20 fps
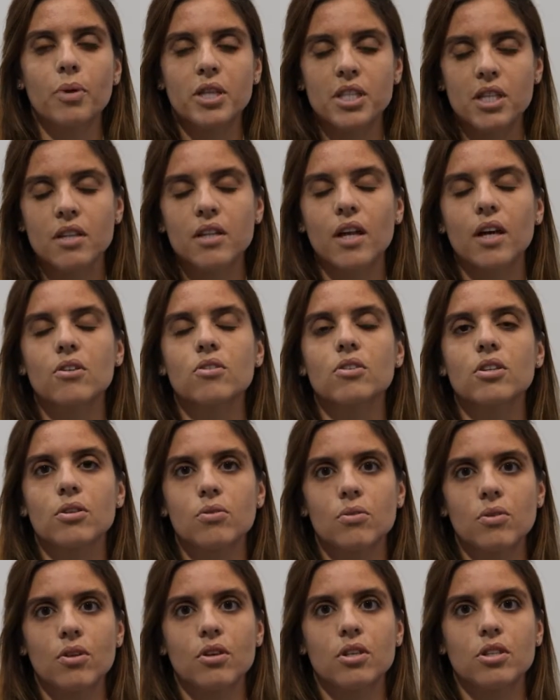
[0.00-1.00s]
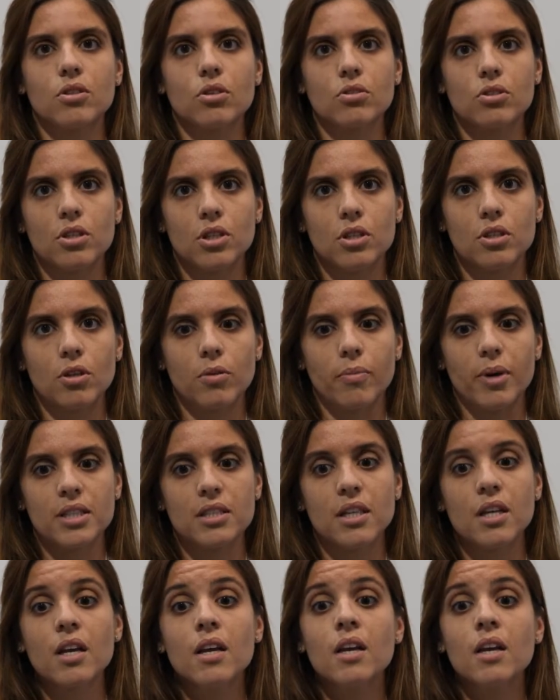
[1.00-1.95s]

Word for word: presentaron ninguno de estos síntomas